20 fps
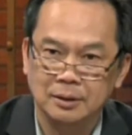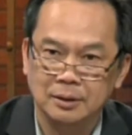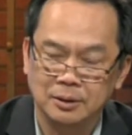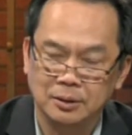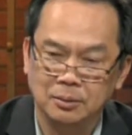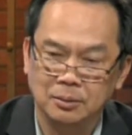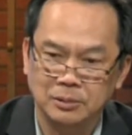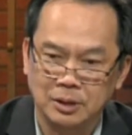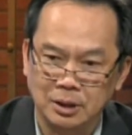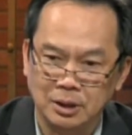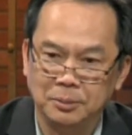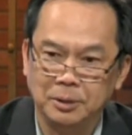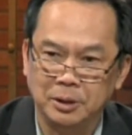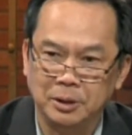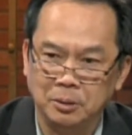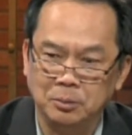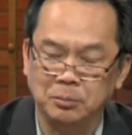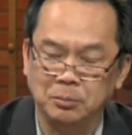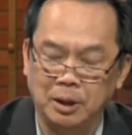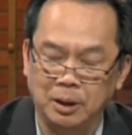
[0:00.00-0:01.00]
thì ông Charlie
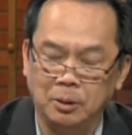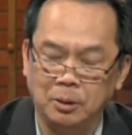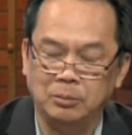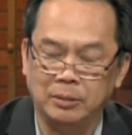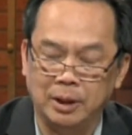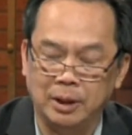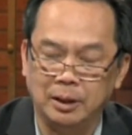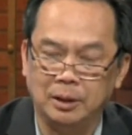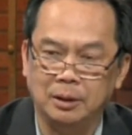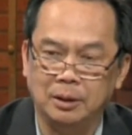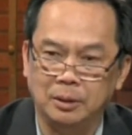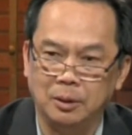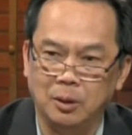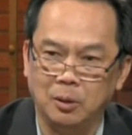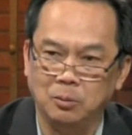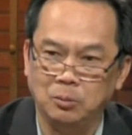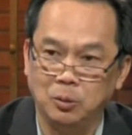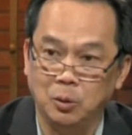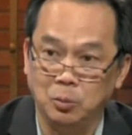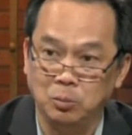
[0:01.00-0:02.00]
Baker ông đã ông đã
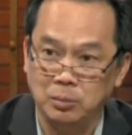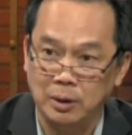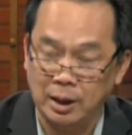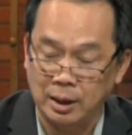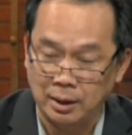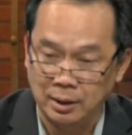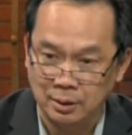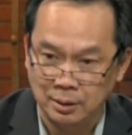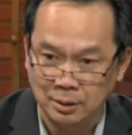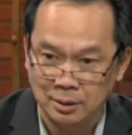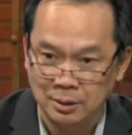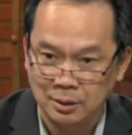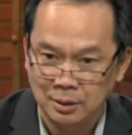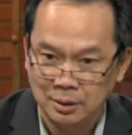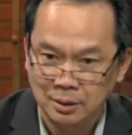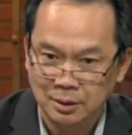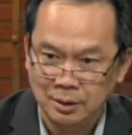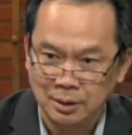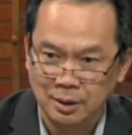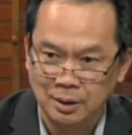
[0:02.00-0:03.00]
ông cũng đã
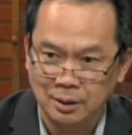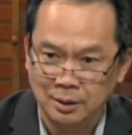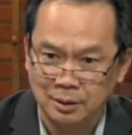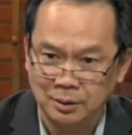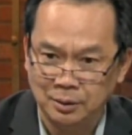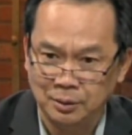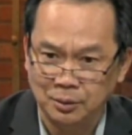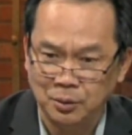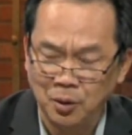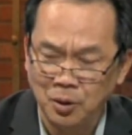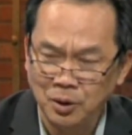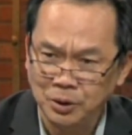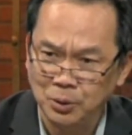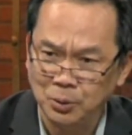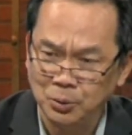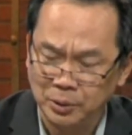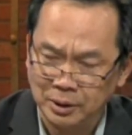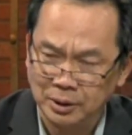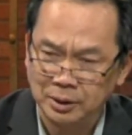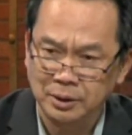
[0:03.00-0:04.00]
à, có
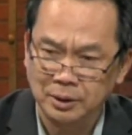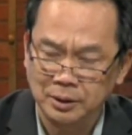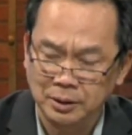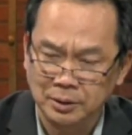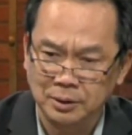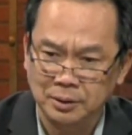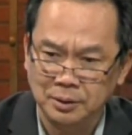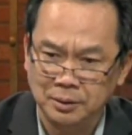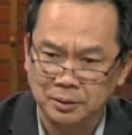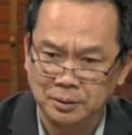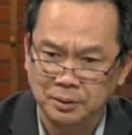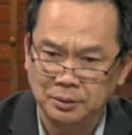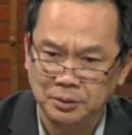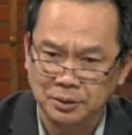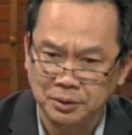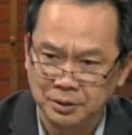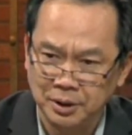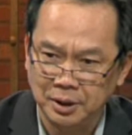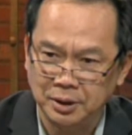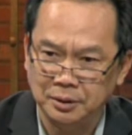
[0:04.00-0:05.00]
nhiều cái cái uh,
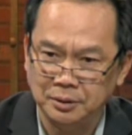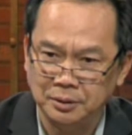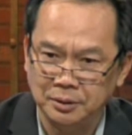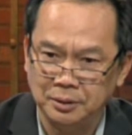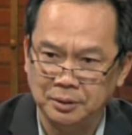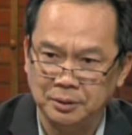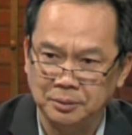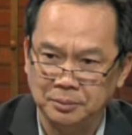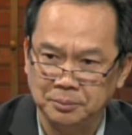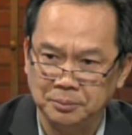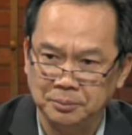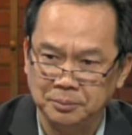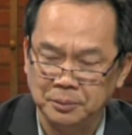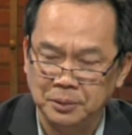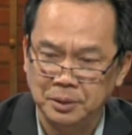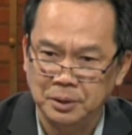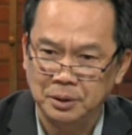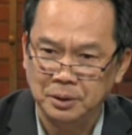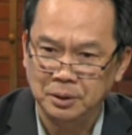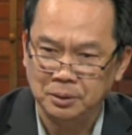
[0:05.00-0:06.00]
chương trình
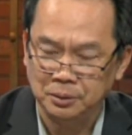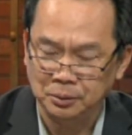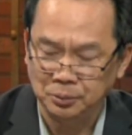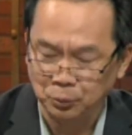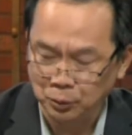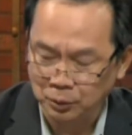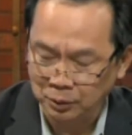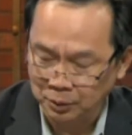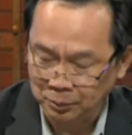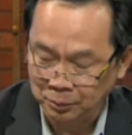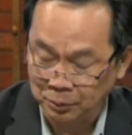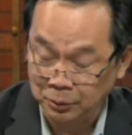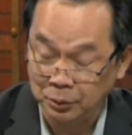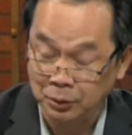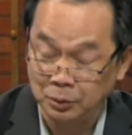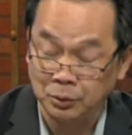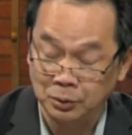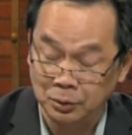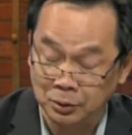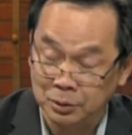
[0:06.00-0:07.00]
uh, uh,
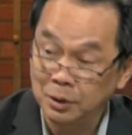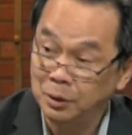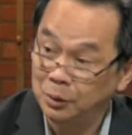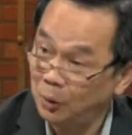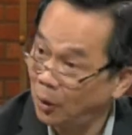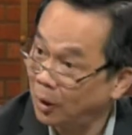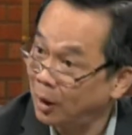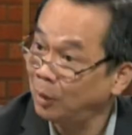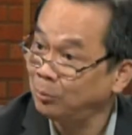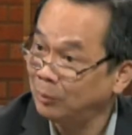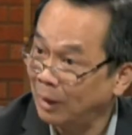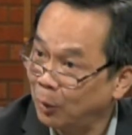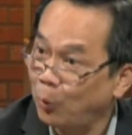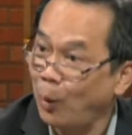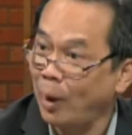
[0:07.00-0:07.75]
chứng tỏ rằng chúng ta